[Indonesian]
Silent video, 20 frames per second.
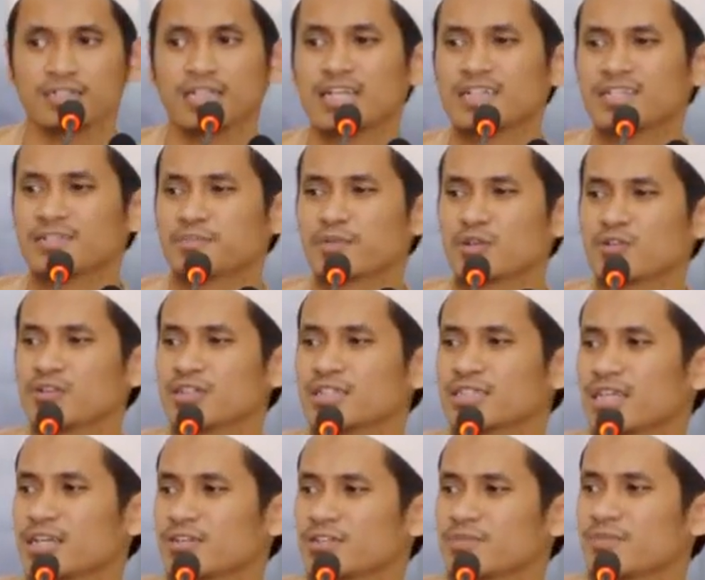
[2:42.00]
Dan perlu
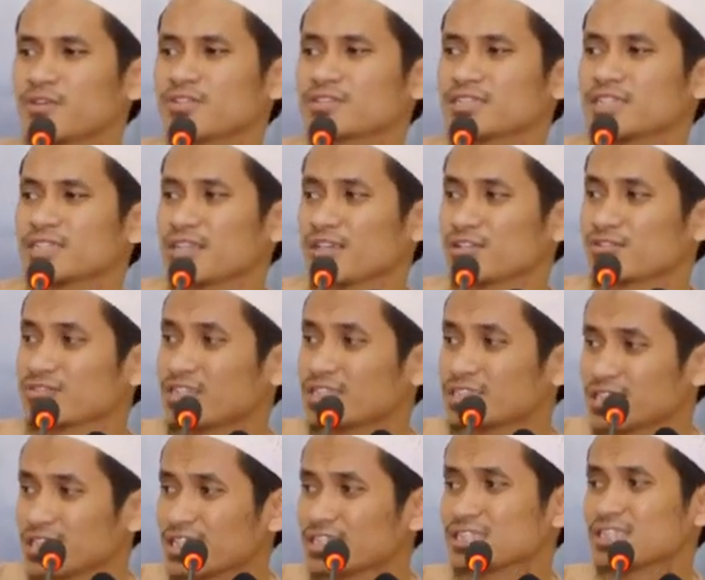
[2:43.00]
ketahui bahwasanya kalau
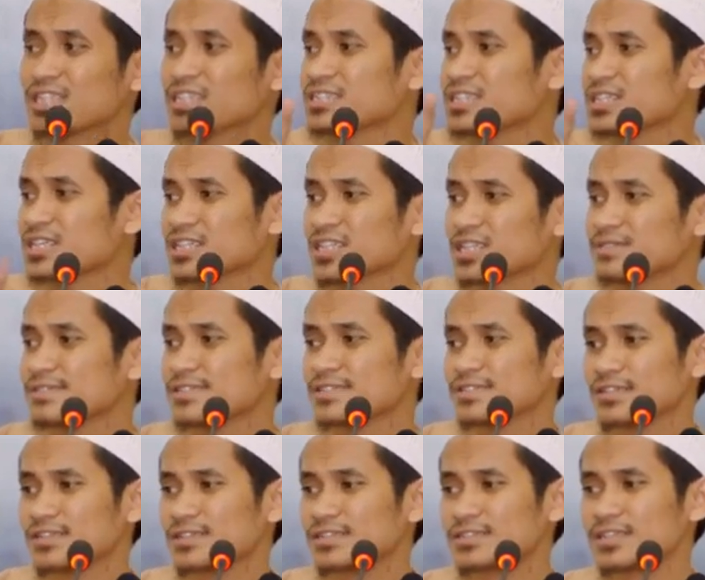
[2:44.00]
sudah jelas ini ajaran Nabi
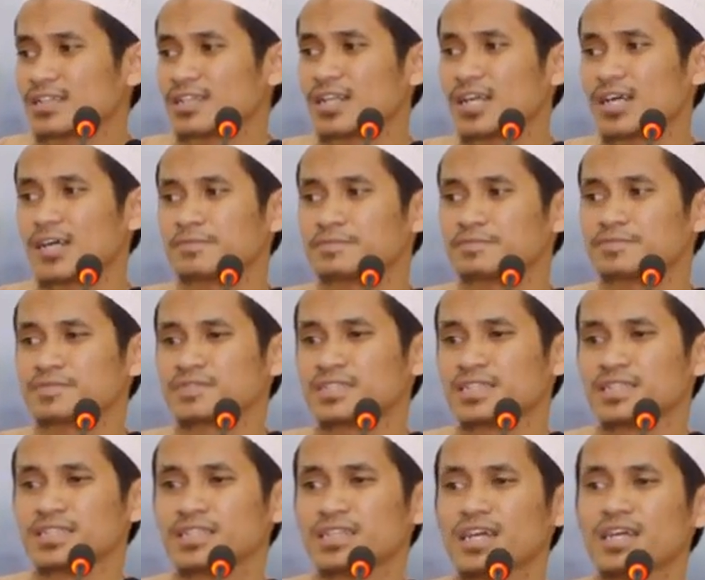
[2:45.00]
Sallallahu Alaihi Wasallam,
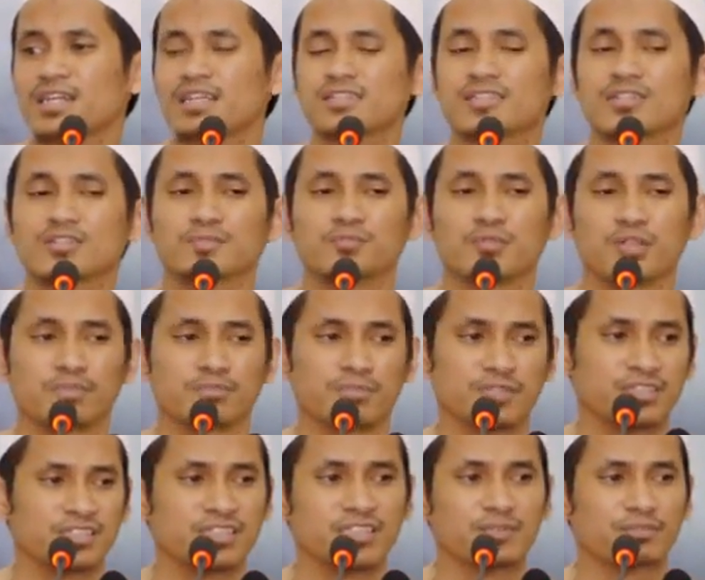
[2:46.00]
ada satu poin
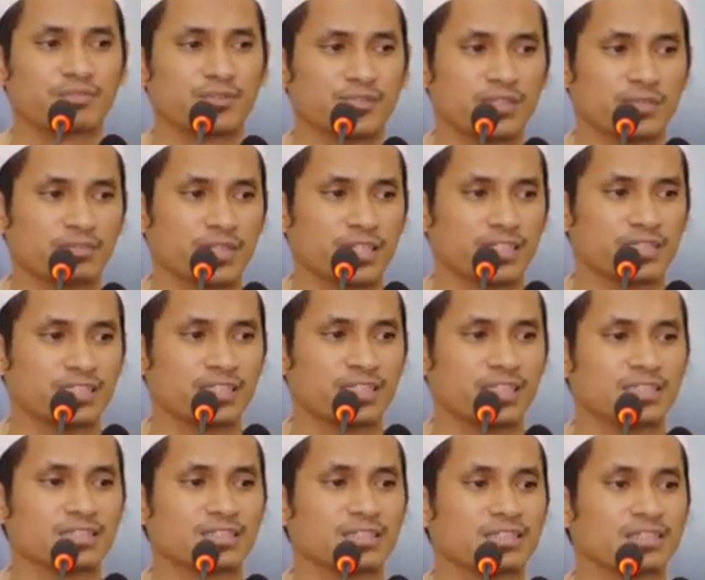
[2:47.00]
penting yang perlu
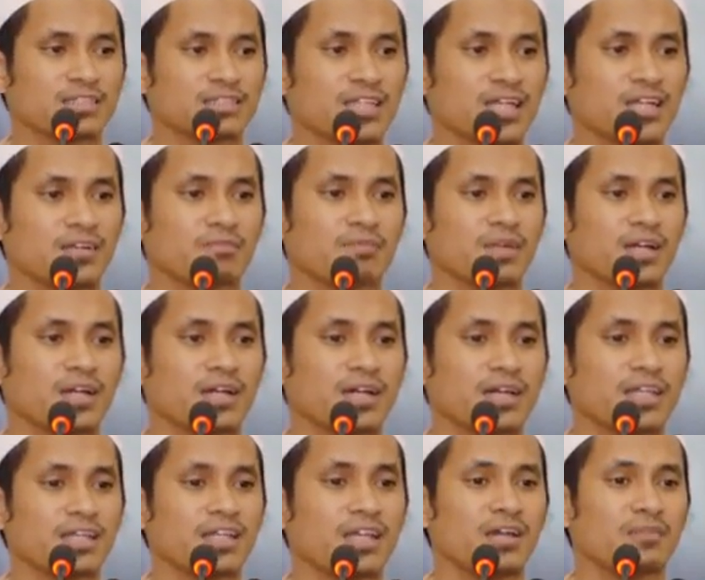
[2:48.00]
diperhatikan tentang
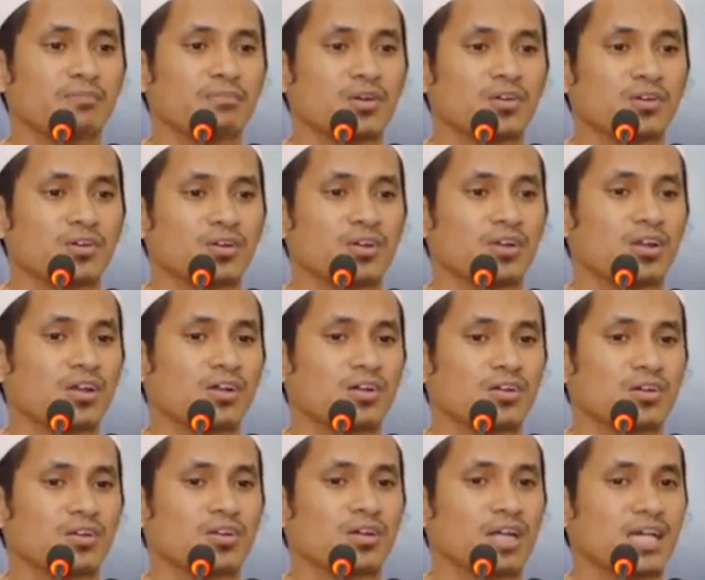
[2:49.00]
bahaya
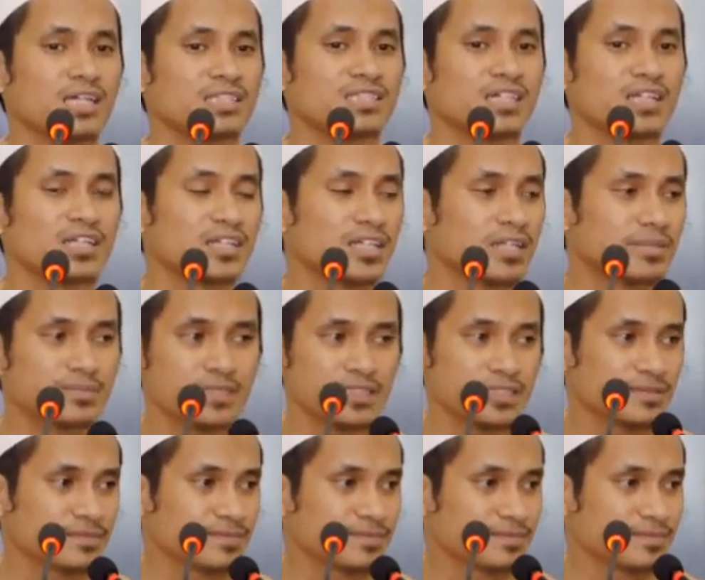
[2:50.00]
mengolok-olok ajaran
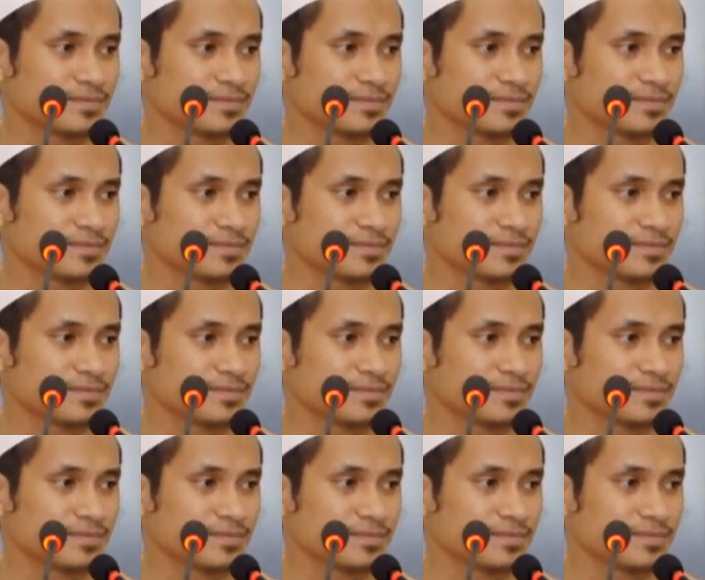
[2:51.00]
Nabi.